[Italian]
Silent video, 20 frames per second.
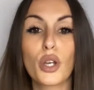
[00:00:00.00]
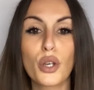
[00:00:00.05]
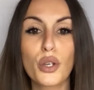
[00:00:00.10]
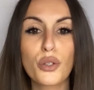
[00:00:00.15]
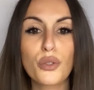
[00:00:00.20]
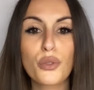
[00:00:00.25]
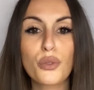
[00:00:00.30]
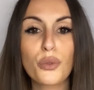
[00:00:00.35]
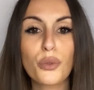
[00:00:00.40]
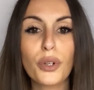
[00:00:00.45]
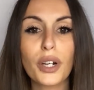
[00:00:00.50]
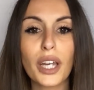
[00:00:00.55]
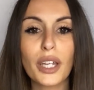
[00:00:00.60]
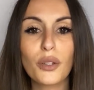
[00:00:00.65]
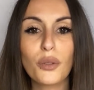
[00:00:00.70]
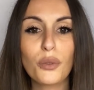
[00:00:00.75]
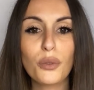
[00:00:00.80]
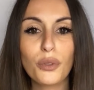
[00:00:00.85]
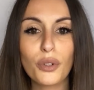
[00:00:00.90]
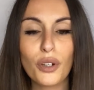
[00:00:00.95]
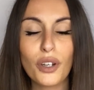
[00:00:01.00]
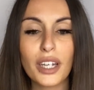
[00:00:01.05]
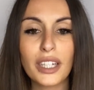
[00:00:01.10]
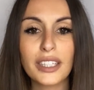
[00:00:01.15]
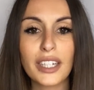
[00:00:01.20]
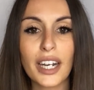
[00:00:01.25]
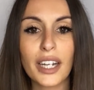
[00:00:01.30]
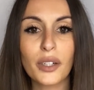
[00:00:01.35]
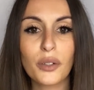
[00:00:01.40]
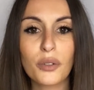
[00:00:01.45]
Su Rai 1
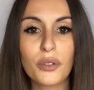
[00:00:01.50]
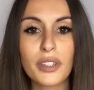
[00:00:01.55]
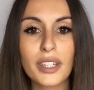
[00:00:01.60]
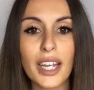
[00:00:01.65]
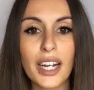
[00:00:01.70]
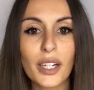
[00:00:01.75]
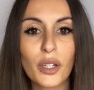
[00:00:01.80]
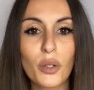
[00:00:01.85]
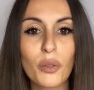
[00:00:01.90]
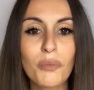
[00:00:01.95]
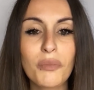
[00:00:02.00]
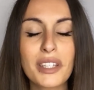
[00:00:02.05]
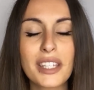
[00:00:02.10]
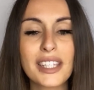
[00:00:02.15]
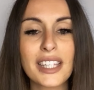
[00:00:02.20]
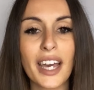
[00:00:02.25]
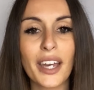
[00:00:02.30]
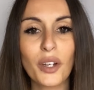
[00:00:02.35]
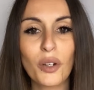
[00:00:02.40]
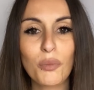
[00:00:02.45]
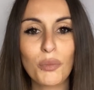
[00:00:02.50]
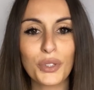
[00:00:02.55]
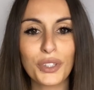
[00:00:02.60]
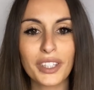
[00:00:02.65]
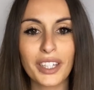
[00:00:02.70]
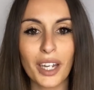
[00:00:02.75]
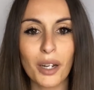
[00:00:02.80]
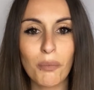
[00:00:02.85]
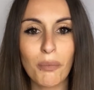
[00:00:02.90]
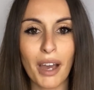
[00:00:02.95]
andrà in onda Il commissario
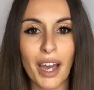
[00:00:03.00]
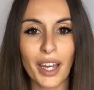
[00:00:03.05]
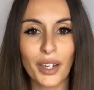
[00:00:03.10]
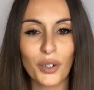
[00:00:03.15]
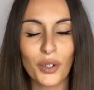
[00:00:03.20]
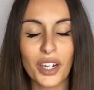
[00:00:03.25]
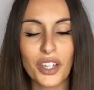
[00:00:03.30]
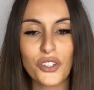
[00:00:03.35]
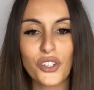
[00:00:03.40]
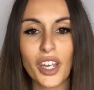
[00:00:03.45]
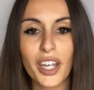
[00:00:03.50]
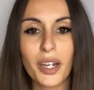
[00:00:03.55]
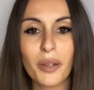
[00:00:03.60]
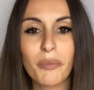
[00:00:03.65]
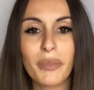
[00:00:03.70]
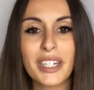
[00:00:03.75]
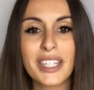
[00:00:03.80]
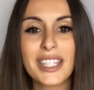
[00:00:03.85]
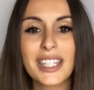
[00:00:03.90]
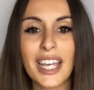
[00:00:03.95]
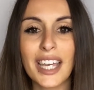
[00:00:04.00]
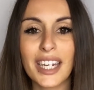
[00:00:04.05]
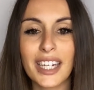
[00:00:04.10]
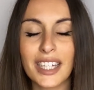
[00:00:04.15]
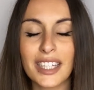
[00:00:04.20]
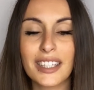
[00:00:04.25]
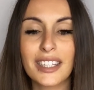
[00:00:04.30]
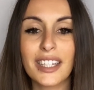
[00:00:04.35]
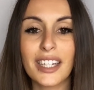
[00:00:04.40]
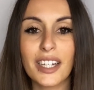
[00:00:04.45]
Montalbano, la celebre
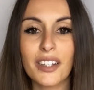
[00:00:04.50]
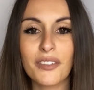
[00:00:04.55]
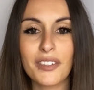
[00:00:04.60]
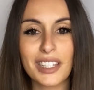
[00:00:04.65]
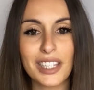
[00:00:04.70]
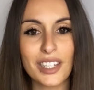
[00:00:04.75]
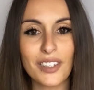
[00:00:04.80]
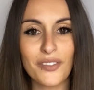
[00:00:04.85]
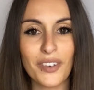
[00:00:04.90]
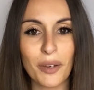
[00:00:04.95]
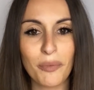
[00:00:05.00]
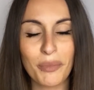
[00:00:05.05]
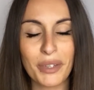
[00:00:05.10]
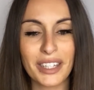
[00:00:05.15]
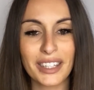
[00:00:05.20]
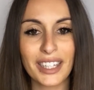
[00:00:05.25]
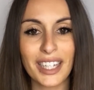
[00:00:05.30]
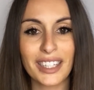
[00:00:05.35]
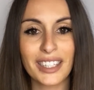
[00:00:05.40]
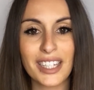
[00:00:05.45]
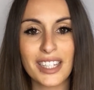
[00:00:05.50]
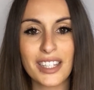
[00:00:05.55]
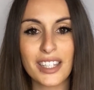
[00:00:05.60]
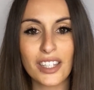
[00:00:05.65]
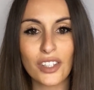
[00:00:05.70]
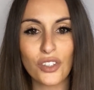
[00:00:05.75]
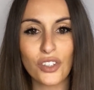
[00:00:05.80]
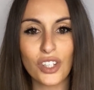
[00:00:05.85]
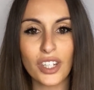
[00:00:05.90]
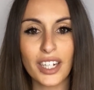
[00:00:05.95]
serie televisiva ambientata in
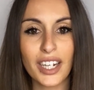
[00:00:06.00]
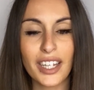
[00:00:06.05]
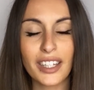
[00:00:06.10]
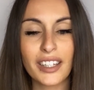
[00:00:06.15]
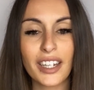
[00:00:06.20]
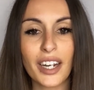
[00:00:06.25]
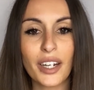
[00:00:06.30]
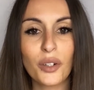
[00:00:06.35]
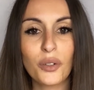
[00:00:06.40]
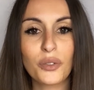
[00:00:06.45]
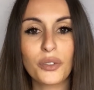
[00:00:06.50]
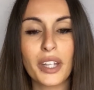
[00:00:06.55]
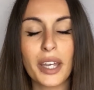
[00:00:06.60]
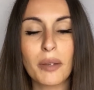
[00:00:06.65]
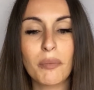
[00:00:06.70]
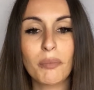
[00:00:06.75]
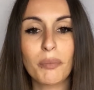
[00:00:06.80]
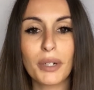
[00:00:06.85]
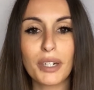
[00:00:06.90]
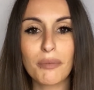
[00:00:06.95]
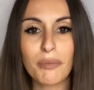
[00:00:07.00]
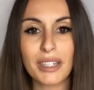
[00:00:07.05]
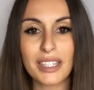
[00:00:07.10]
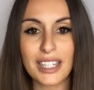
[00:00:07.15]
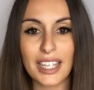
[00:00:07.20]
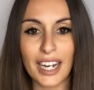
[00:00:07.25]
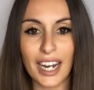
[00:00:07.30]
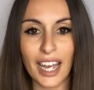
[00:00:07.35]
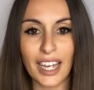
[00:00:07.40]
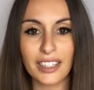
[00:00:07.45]
Sicilia andrà in onda in prima
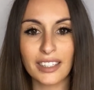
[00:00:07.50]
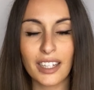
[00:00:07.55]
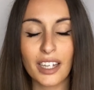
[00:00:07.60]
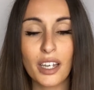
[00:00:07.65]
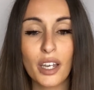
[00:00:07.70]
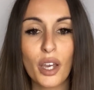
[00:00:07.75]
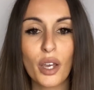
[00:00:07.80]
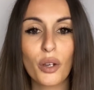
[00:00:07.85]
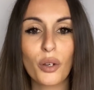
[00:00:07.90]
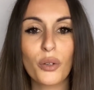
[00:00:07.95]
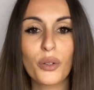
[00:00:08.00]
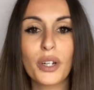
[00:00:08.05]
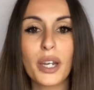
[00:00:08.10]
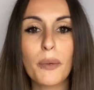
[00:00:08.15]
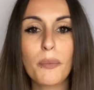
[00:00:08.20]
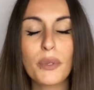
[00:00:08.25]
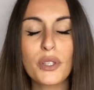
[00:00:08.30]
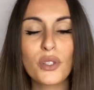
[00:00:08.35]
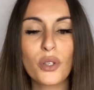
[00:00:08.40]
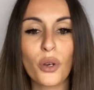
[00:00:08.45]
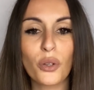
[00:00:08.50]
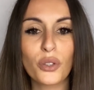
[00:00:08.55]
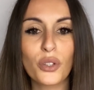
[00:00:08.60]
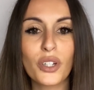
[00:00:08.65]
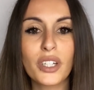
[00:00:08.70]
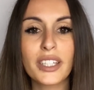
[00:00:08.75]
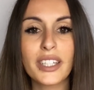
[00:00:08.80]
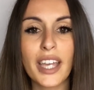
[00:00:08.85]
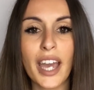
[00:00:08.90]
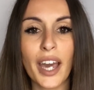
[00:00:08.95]
serata con
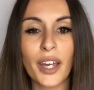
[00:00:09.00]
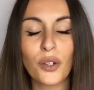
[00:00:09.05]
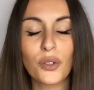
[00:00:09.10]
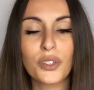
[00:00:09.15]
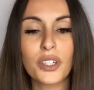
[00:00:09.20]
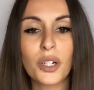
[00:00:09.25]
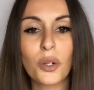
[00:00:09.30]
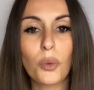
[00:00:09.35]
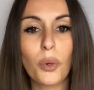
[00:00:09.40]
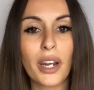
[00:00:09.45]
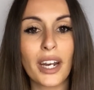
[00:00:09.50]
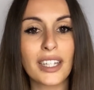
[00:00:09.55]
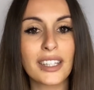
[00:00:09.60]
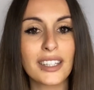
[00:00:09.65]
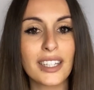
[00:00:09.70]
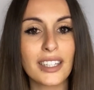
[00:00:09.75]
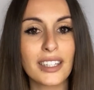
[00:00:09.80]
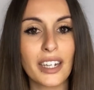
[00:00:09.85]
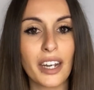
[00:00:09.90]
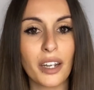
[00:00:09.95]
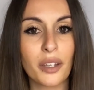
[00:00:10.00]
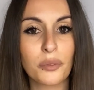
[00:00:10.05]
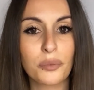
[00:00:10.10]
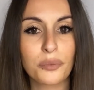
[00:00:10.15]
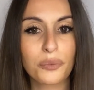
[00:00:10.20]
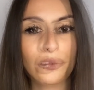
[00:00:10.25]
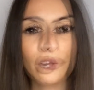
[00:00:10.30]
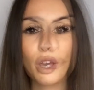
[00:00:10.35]
l'episodio Il diario del 43.